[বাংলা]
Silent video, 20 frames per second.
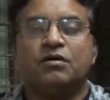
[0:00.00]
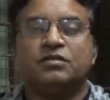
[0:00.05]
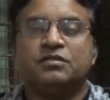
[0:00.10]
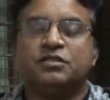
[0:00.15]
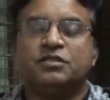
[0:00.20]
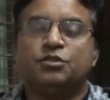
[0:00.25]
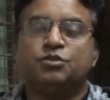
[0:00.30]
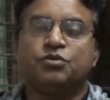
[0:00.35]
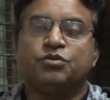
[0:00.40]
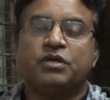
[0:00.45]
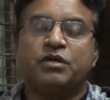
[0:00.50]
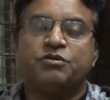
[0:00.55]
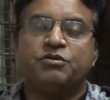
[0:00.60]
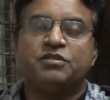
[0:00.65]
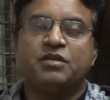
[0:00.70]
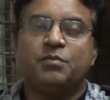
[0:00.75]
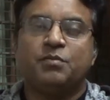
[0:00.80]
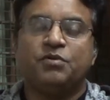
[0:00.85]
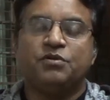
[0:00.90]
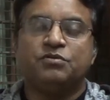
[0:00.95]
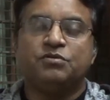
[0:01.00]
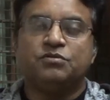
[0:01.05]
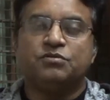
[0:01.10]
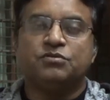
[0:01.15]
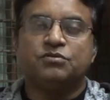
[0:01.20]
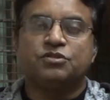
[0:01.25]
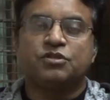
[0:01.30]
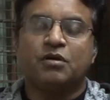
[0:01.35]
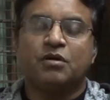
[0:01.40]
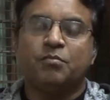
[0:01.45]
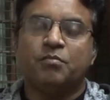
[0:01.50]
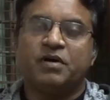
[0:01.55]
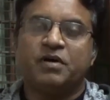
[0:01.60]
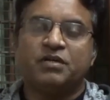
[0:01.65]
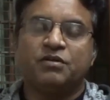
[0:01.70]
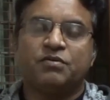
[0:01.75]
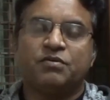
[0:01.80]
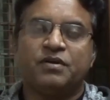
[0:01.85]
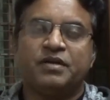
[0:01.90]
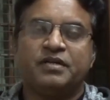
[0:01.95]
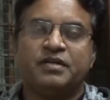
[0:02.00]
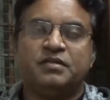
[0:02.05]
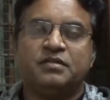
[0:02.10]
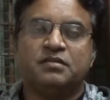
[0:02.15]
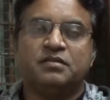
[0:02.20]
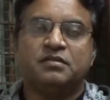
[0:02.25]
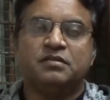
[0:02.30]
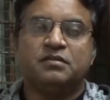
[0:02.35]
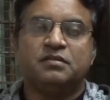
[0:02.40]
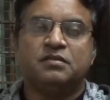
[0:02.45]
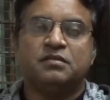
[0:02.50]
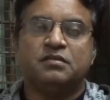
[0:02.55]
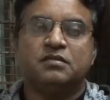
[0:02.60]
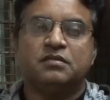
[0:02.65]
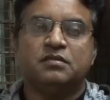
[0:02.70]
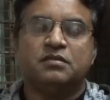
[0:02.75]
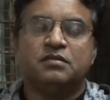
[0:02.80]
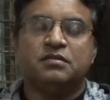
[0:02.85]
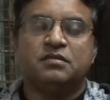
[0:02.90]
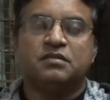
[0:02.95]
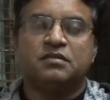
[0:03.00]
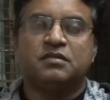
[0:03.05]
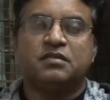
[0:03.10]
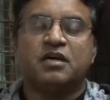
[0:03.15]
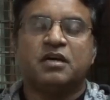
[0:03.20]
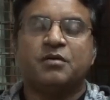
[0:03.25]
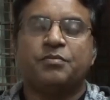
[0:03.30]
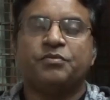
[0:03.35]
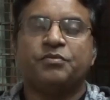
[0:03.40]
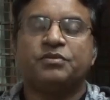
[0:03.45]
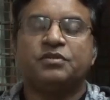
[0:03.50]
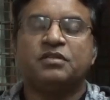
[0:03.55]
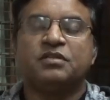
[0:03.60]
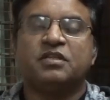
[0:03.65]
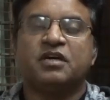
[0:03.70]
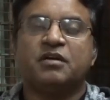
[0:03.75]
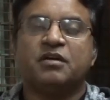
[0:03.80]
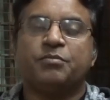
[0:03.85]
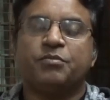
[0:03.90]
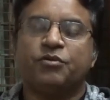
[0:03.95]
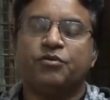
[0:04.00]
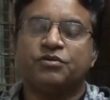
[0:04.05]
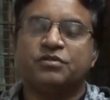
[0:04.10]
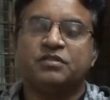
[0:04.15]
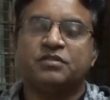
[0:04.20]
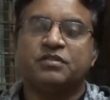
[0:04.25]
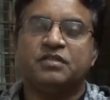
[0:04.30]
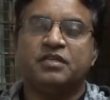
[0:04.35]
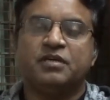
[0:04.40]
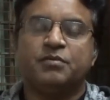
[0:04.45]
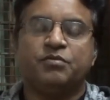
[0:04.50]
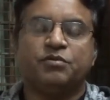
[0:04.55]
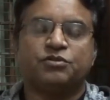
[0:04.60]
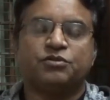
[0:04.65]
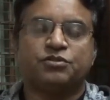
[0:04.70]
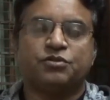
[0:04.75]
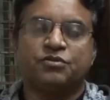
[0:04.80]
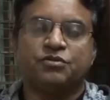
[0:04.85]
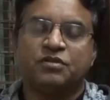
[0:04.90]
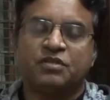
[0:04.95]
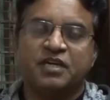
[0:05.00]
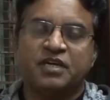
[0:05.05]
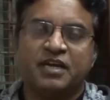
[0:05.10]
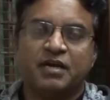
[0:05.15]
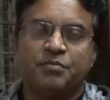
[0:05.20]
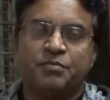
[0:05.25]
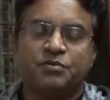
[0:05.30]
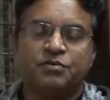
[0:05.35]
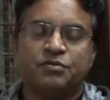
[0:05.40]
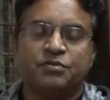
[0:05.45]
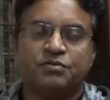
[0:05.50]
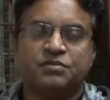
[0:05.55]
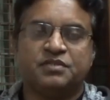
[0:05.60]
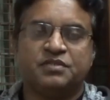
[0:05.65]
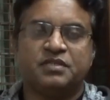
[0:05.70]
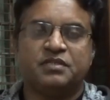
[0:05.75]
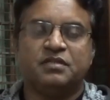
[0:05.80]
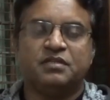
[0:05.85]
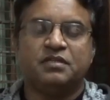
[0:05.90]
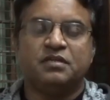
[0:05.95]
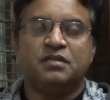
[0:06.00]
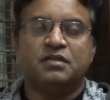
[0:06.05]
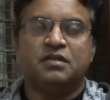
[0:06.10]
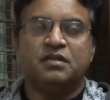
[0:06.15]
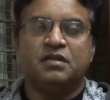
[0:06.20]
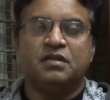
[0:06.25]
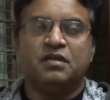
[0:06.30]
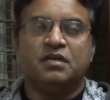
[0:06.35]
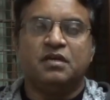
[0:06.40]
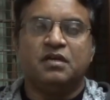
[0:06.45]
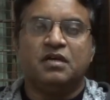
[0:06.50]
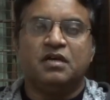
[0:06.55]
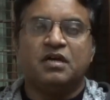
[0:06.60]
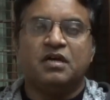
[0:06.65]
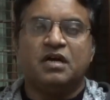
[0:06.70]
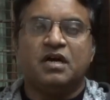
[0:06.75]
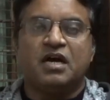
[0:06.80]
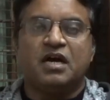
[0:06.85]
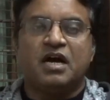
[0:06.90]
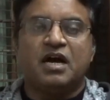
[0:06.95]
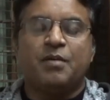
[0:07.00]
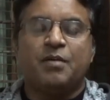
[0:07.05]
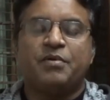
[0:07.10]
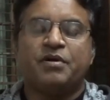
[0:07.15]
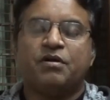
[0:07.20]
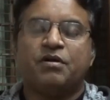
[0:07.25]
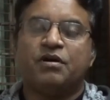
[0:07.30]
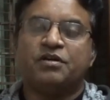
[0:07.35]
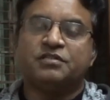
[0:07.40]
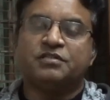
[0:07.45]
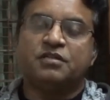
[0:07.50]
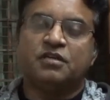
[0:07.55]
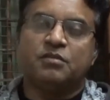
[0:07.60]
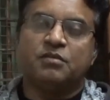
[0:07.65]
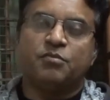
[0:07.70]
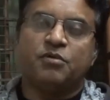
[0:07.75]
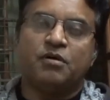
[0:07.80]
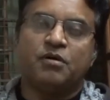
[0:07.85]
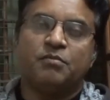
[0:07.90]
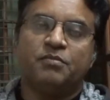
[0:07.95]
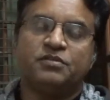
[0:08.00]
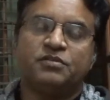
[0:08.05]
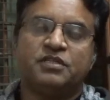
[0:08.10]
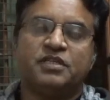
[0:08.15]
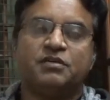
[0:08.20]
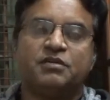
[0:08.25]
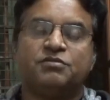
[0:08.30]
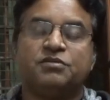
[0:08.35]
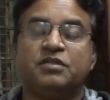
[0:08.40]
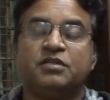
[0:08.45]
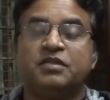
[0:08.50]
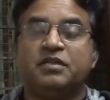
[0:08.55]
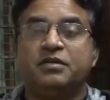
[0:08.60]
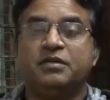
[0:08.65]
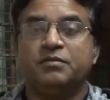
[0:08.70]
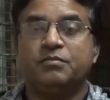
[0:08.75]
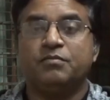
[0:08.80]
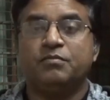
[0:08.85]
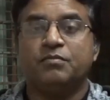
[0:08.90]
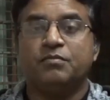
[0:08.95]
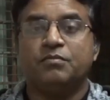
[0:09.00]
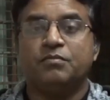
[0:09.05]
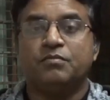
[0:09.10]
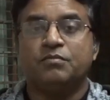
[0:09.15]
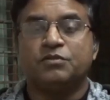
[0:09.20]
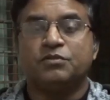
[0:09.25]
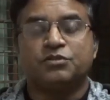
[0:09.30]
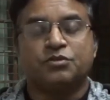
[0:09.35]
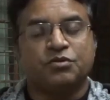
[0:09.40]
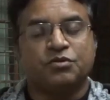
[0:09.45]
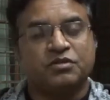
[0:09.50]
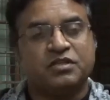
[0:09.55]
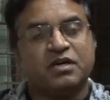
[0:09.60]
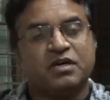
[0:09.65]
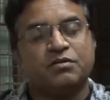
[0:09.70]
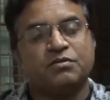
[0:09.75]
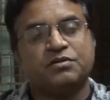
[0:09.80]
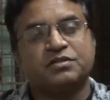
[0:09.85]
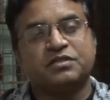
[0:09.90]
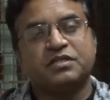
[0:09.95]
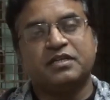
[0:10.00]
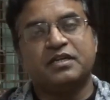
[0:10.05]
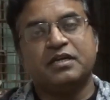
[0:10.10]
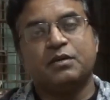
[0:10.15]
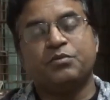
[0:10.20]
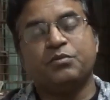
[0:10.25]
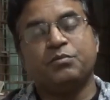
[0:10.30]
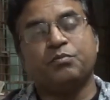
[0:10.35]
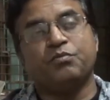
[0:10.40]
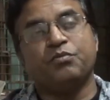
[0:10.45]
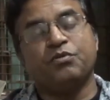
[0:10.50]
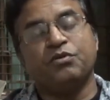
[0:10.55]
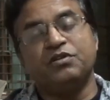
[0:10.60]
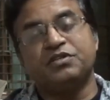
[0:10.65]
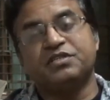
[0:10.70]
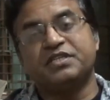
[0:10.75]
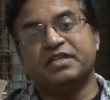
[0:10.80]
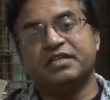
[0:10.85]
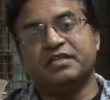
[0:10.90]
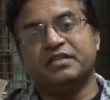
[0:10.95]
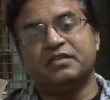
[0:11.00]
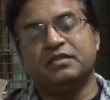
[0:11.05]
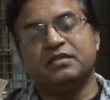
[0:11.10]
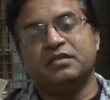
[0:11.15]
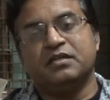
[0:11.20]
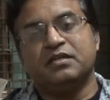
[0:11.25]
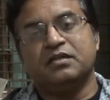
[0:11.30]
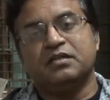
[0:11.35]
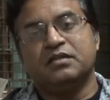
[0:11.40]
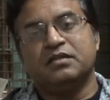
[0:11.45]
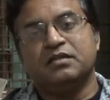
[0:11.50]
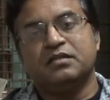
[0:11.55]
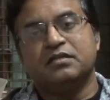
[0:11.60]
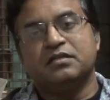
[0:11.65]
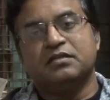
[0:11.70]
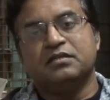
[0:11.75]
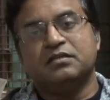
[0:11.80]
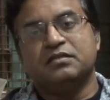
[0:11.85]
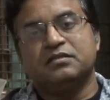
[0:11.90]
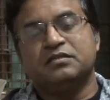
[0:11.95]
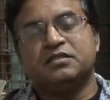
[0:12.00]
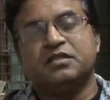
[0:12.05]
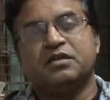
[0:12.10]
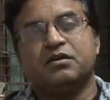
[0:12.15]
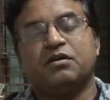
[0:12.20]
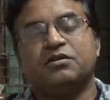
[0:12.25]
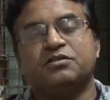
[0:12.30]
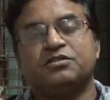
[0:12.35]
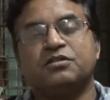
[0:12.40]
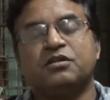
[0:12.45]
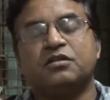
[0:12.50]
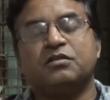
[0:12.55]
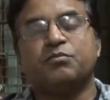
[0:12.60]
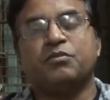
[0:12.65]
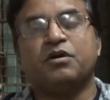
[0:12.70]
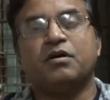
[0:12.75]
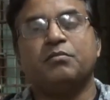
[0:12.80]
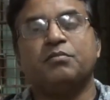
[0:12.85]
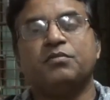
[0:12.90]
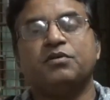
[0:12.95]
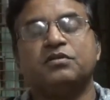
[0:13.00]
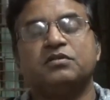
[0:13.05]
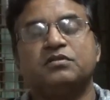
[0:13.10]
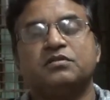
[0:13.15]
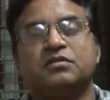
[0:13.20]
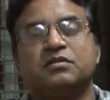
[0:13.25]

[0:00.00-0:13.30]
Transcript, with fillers: যিশুকেও যেমন সম্মান করেন তার প্রতি তার ভক্তি এবং শ্রদ্ধা জ্ঞাপন করছেন আবার হজরত মোহাম্মদকেও তিনি শ্রদ্ধা করছেন এবং বলছেন যে হজরত মোহাম্মদ